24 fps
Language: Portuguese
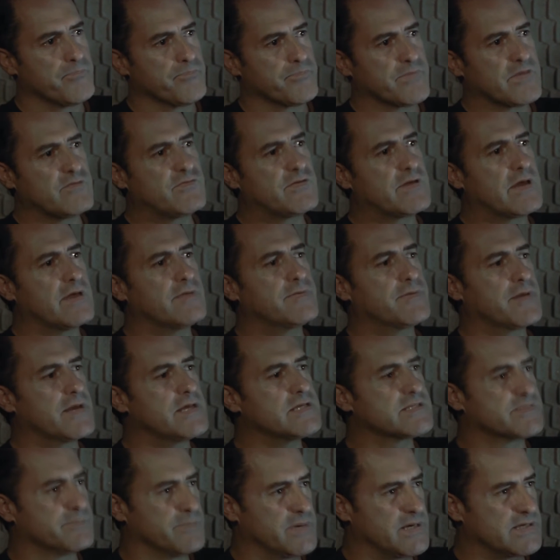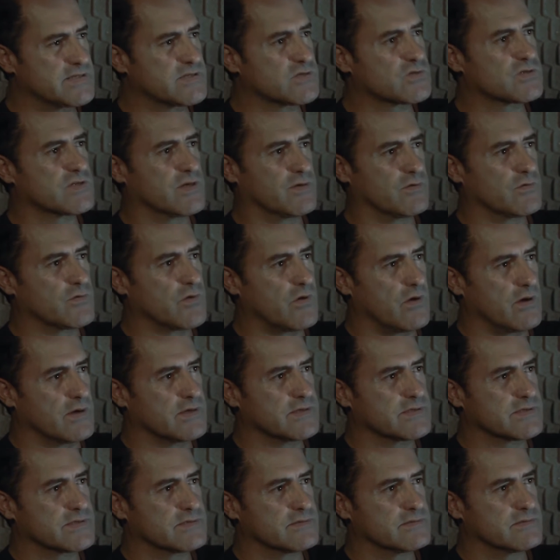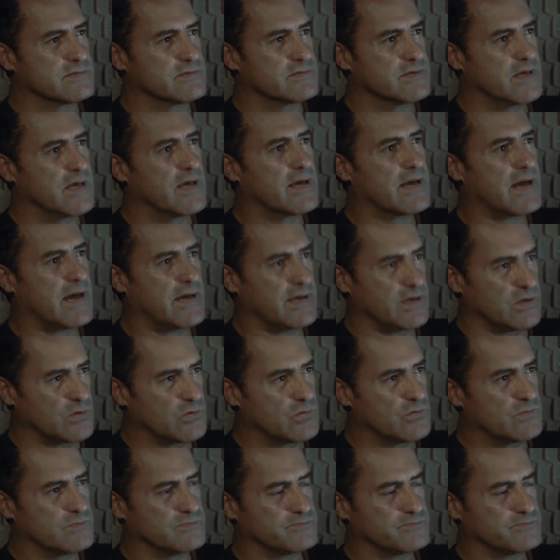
E fiquei três meses usando drogas, recaído.